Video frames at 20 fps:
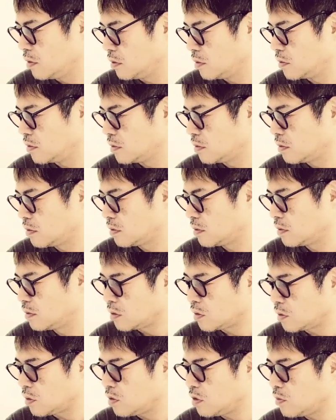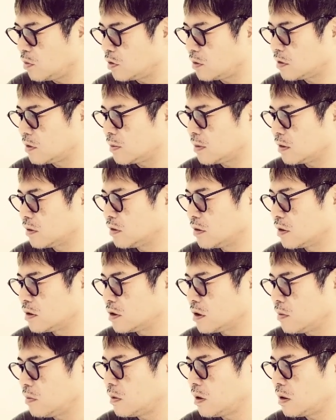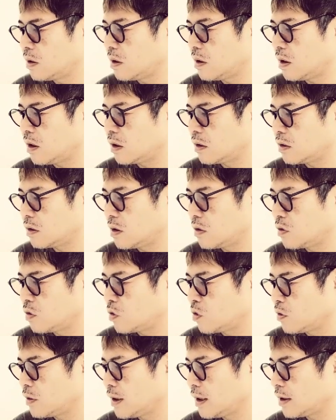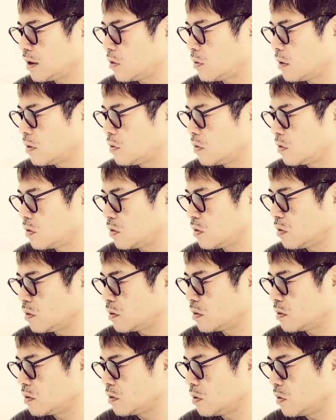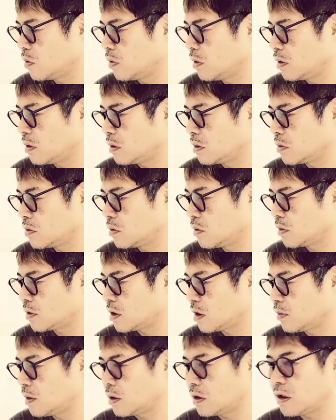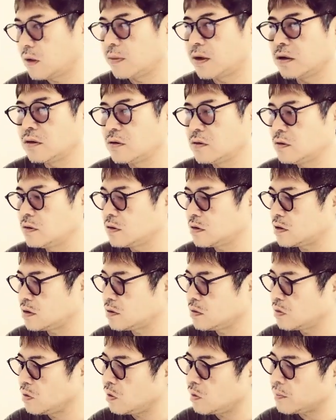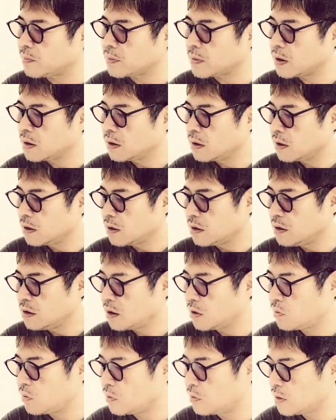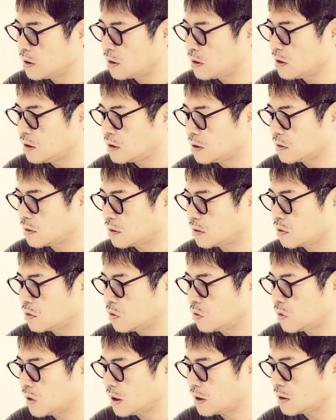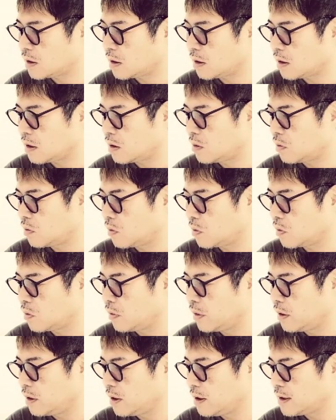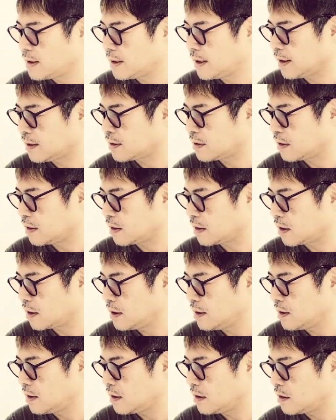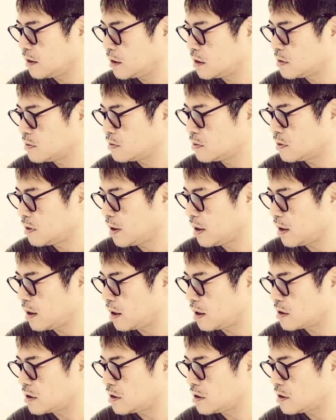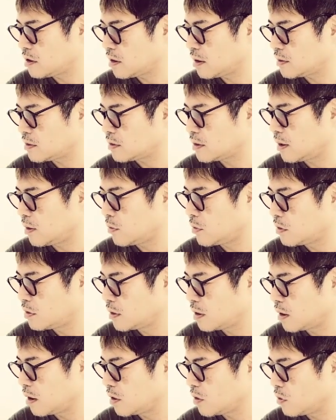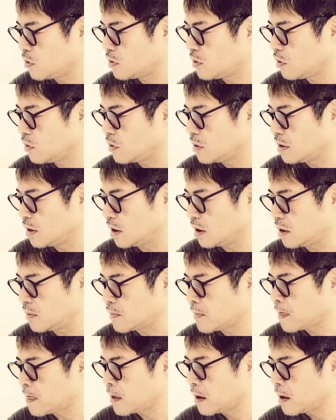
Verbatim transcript: いう時計を戻せば学生時代まだ発展途上にあったワンオクロックの音楽をたまたま友人のイヤホンで聞いた佐藤はタカの声に一撃された以来ライブへ足しげく通うようになり